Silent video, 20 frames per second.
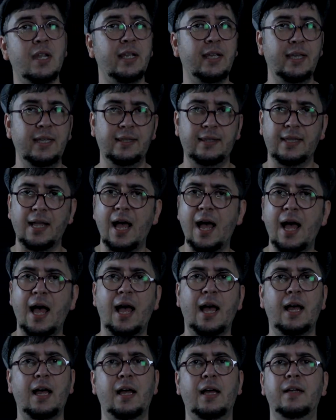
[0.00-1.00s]

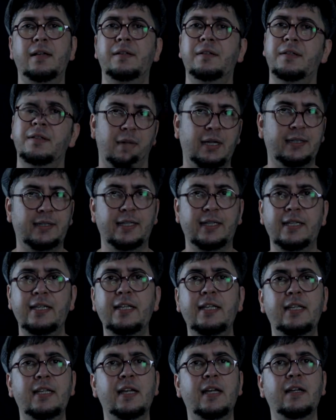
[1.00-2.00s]
Guitarra,
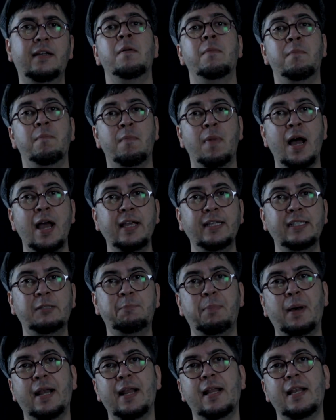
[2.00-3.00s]
bateria, mas
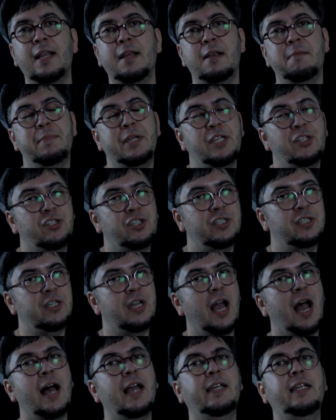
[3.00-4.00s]
paralelamente
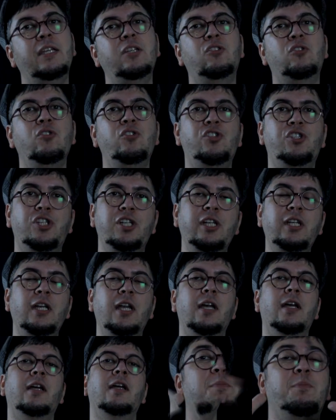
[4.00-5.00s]
a isso
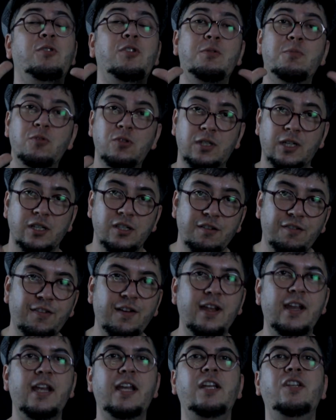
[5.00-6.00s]
tinha tipo de música
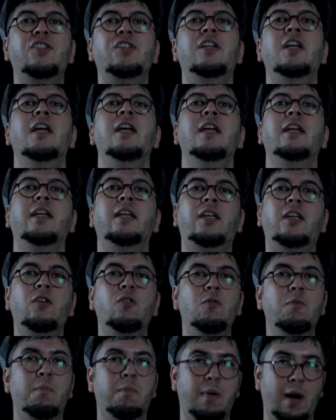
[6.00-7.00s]
diferente
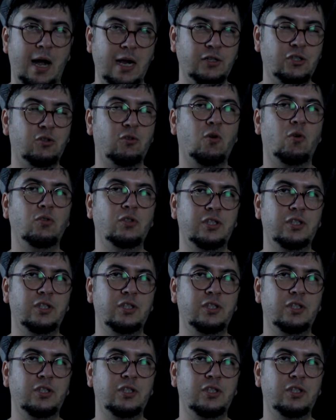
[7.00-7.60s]
que o baixo